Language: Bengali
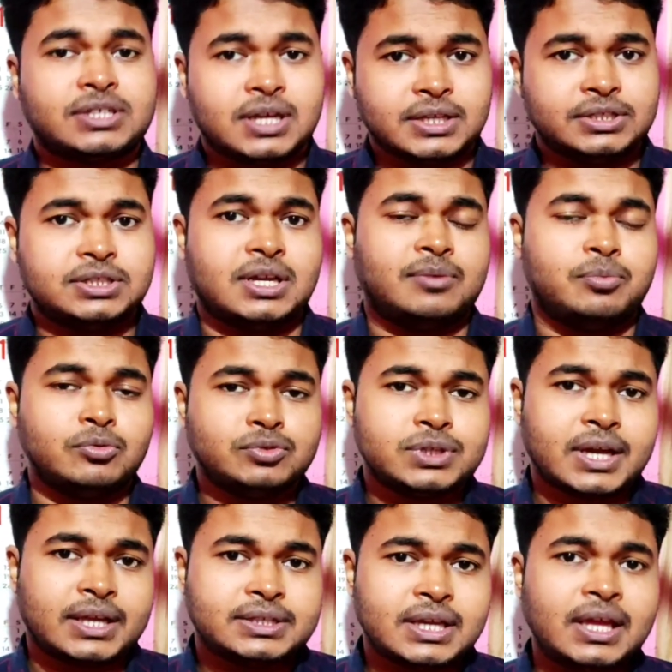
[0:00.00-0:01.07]
কাছাকাছি তারা পৌঁছে
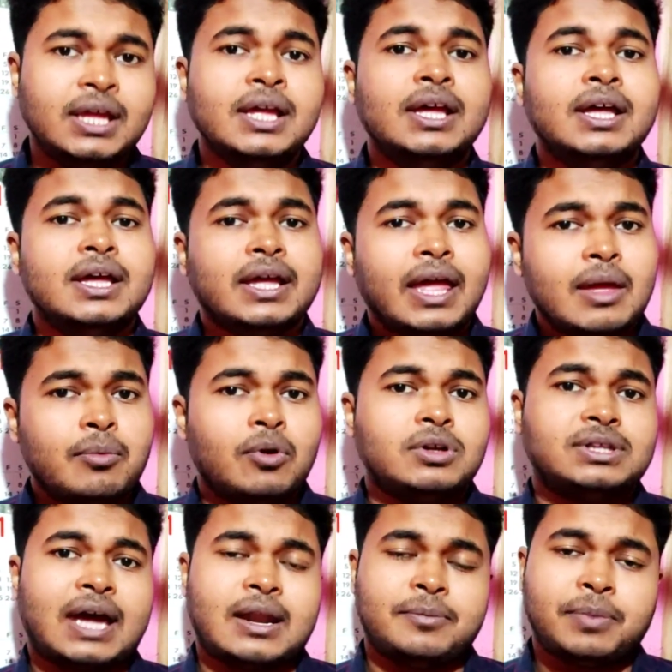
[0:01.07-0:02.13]
গেছে এবং
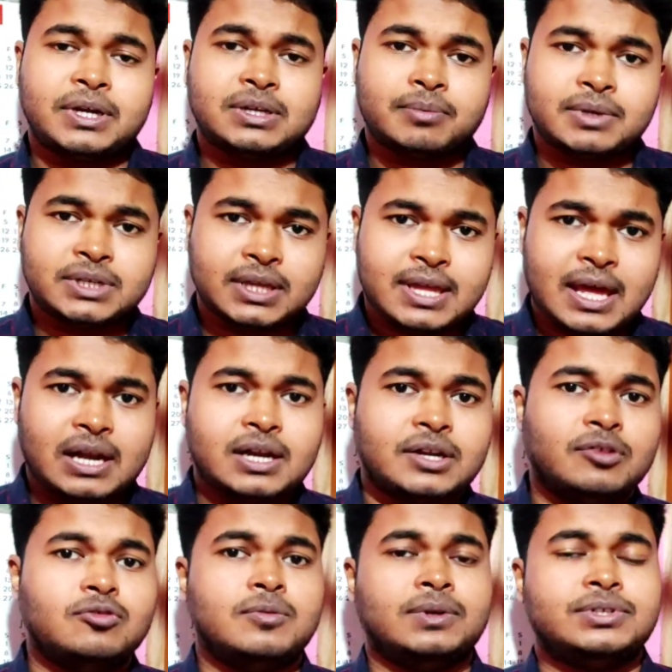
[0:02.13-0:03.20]
তার পাশাপাশি
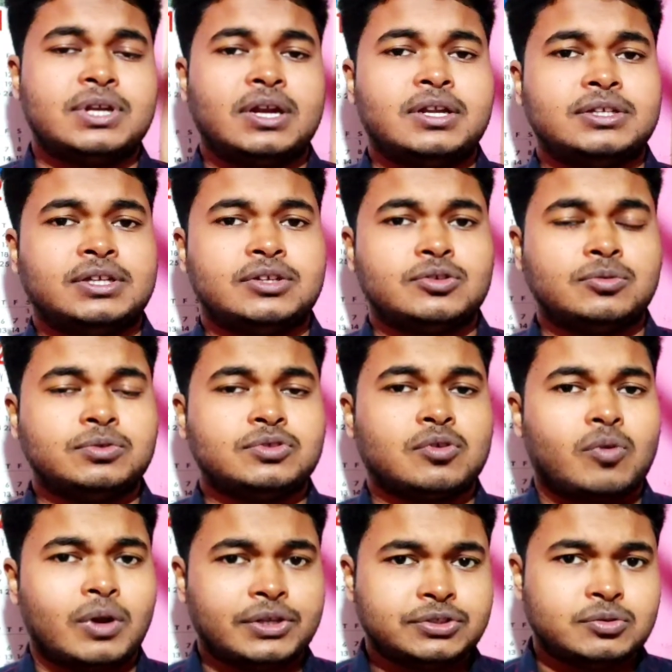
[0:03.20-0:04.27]
ক্যালকাটা ইউনিভার্সিটি যে সমস্ত
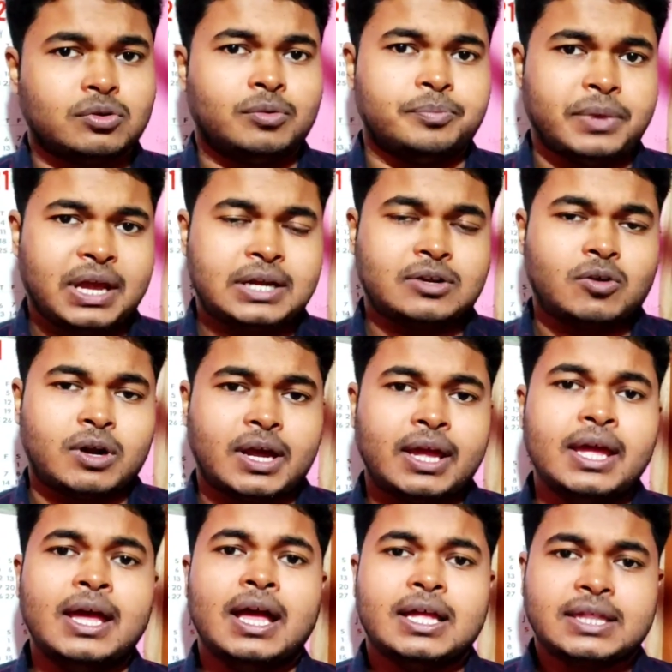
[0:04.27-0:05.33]
কলেজগুলো বিএড করায়
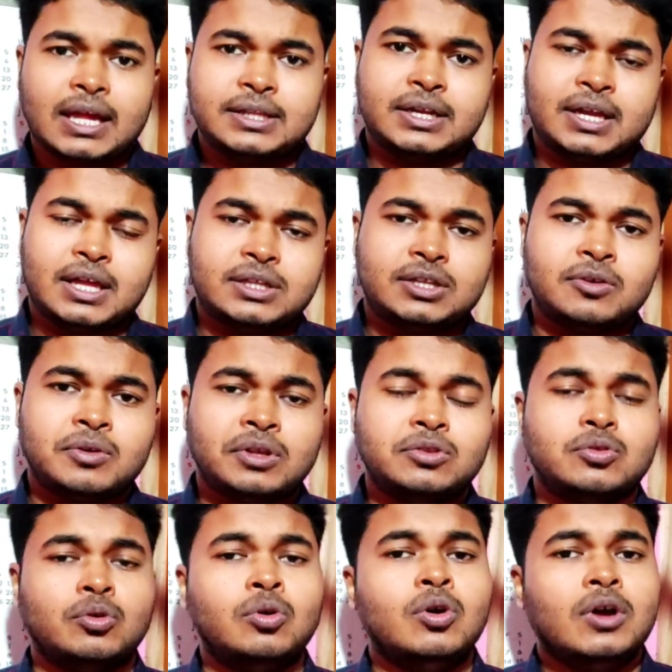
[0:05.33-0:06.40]
তাদের ক্ষেত্রেও
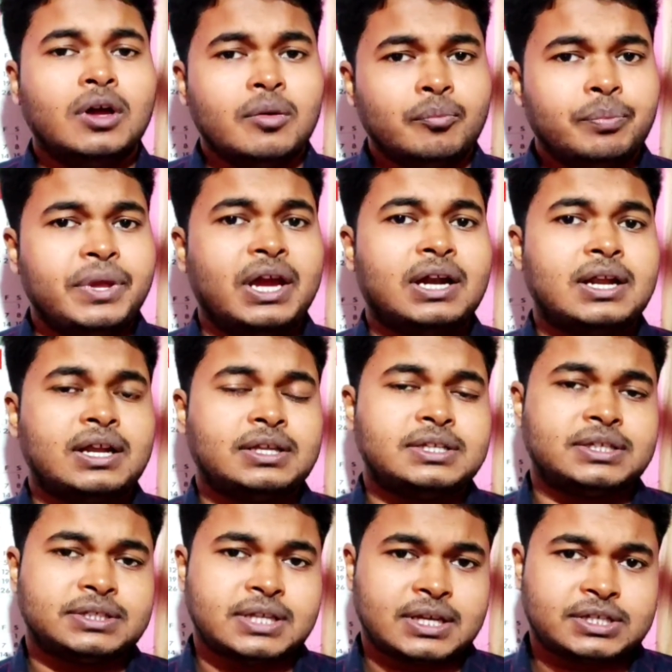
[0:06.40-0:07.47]
কিন্তু বিএডের
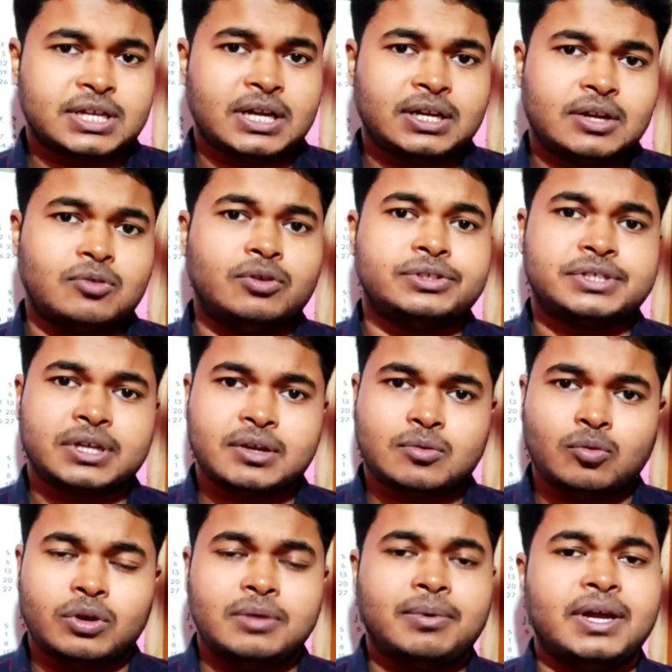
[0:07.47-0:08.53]
যে সেকশনটা রয়েছে
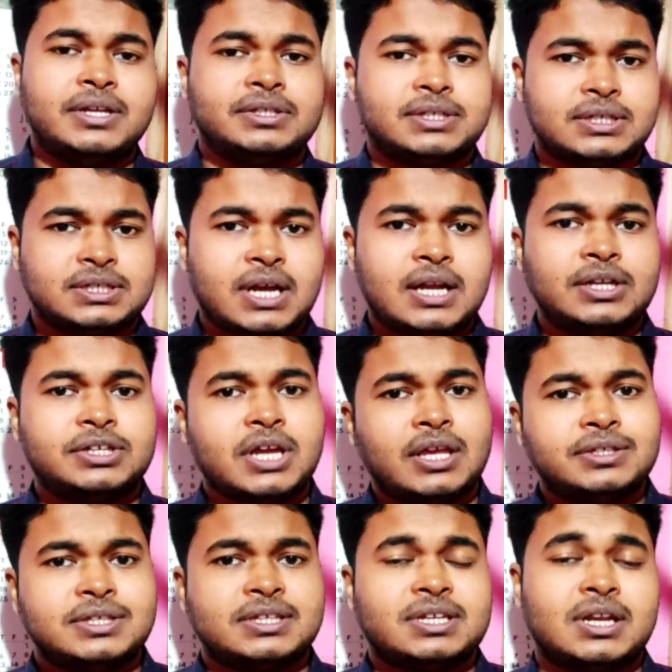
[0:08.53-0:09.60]
কুড়ি বাইশ সেশন সেই
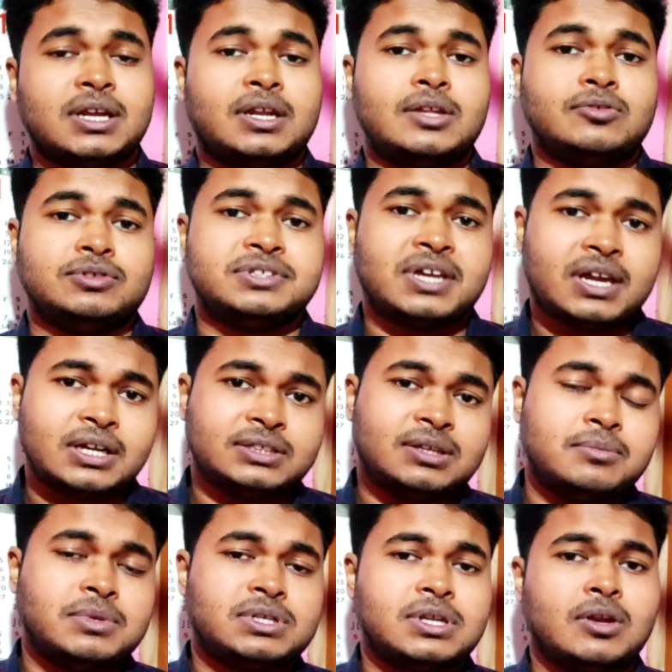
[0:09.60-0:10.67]
সেশনের কিন্তু সেকেন্ড
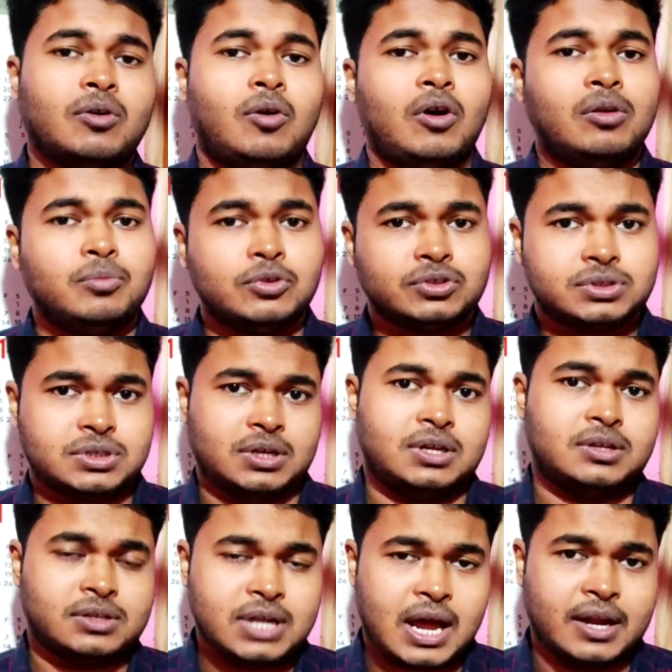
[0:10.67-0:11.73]
সেমিস্টারও অলমোস্ট
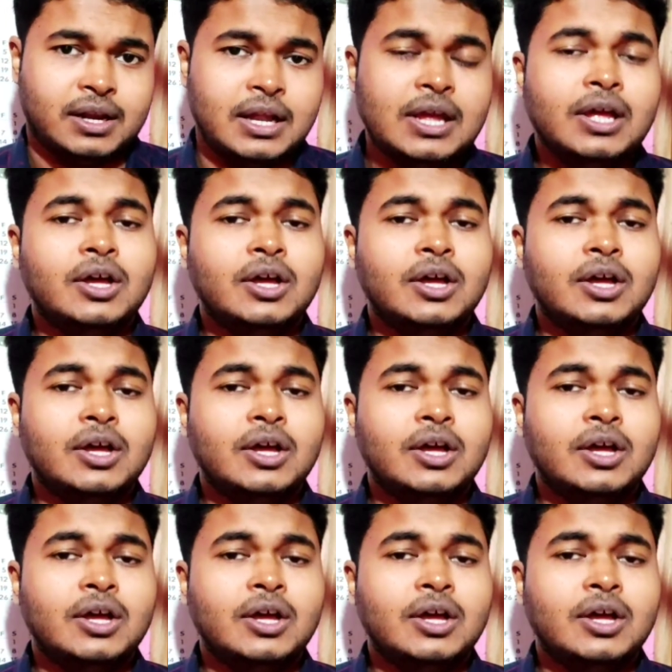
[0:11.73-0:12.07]
ডান